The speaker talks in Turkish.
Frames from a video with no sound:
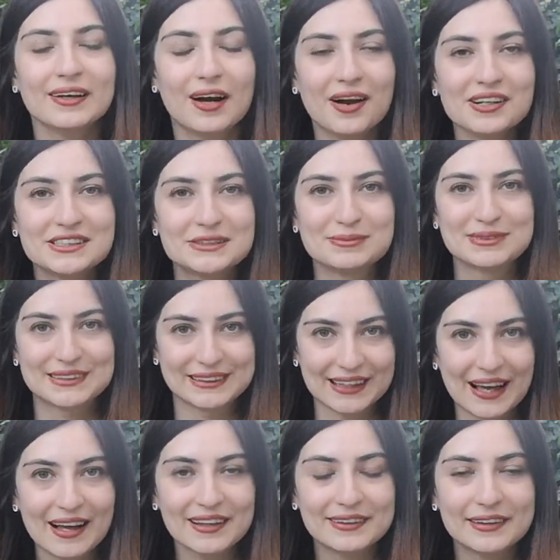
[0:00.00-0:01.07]
Karşımıza
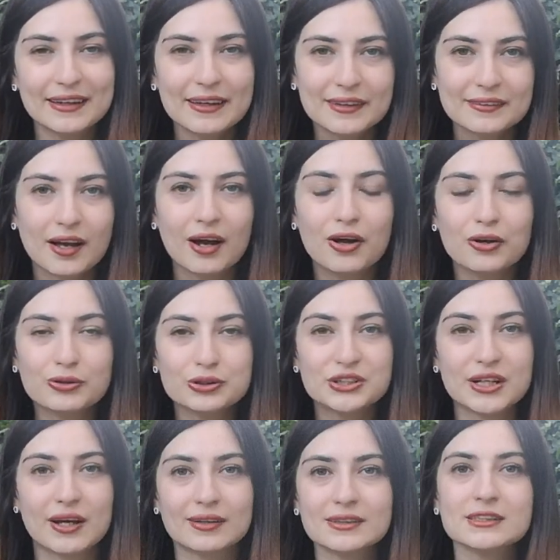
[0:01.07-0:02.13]
geldi. Daha
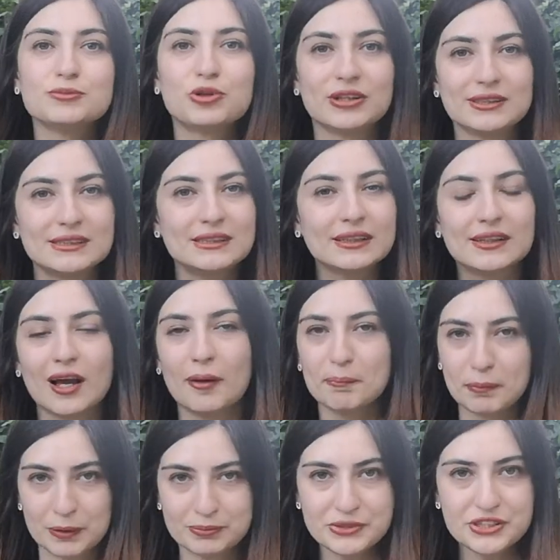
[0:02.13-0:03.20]
önce yalnız mühendislik
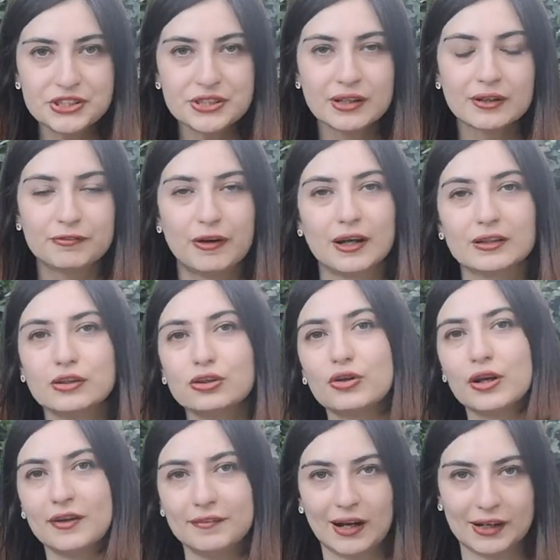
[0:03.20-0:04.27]
yapmamış, farklı
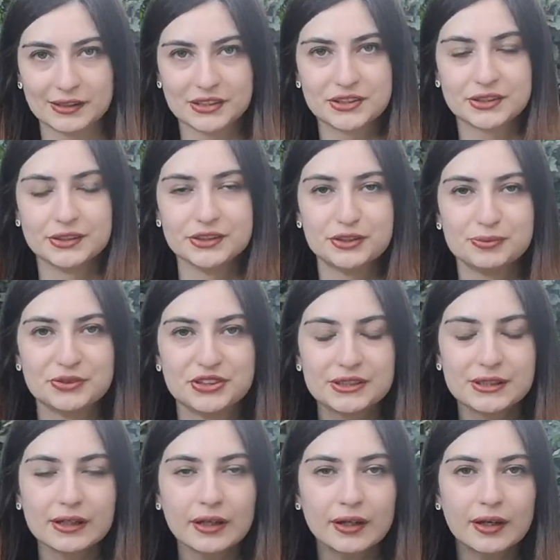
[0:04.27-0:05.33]
görevlerde
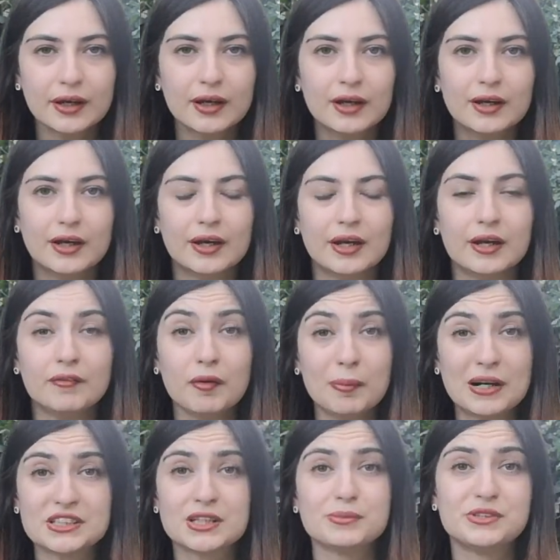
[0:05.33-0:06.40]
çalışmıştı ee,
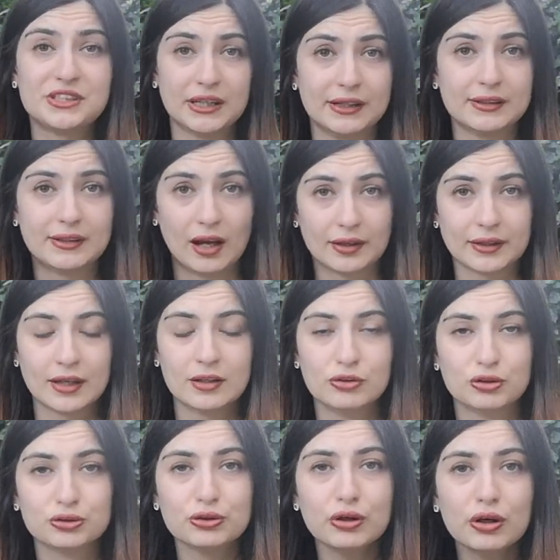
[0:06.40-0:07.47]
ve başka bir şehirden
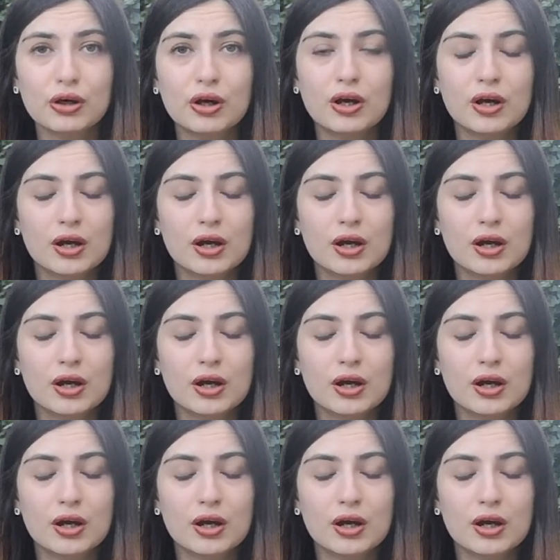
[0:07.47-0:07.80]
geliyordu.